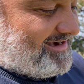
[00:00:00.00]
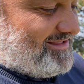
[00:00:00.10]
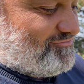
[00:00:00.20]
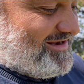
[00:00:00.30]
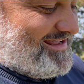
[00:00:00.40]
tra
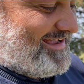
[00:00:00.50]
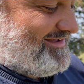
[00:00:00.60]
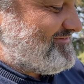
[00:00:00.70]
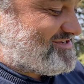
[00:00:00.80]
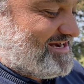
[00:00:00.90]
le due righe,
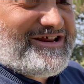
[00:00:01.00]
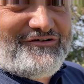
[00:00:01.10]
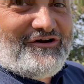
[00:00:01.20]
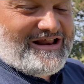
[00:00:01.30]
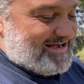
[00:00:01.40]
invece lì
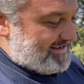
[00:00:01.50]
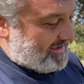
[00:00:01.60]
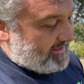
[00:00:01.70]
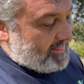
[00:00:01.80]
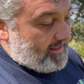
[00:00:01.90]
non ho le righe.